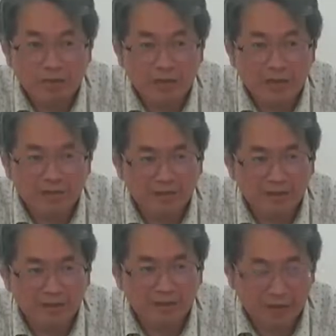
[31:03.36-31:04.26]
他现在
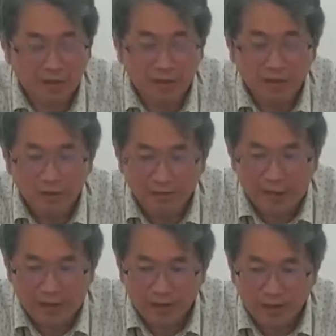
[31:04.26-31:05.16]
来到这个
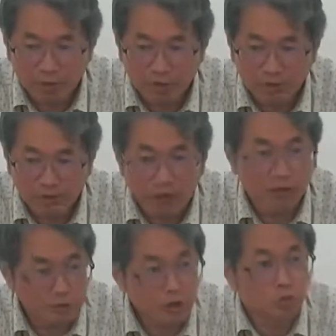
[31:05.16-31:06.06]
安养中心，他有个
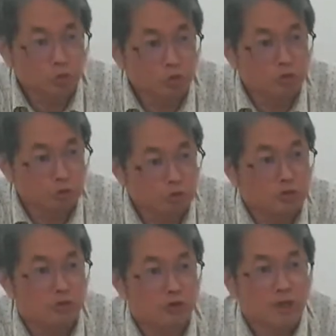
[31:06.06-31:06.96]
任务就是
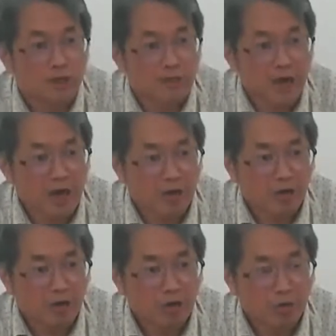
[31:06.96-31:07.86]
要
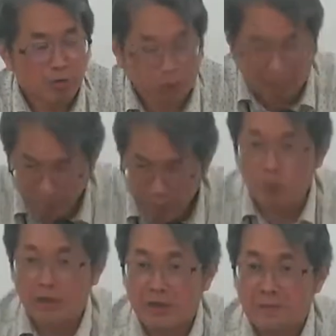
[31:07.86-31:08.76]
传福
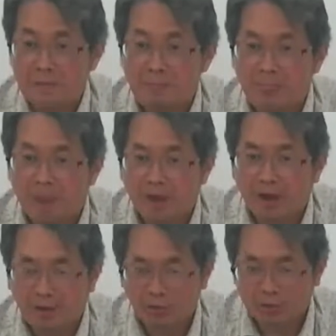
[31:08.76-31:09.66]
音啊。
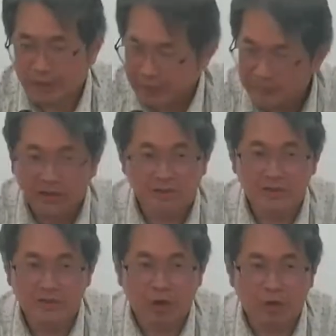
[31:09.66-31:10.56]
他说他跟上帝
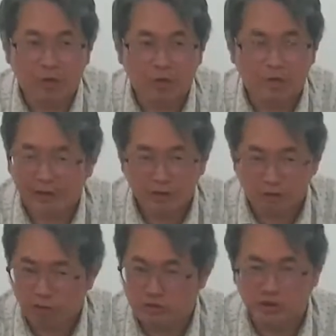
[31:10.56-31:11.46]
祷告，在他有
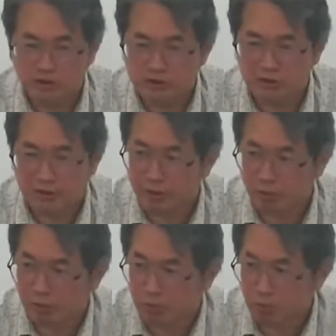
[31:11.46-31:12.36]
生之年要继
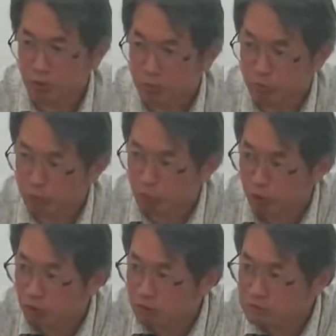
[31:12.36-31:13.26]
续为主做工。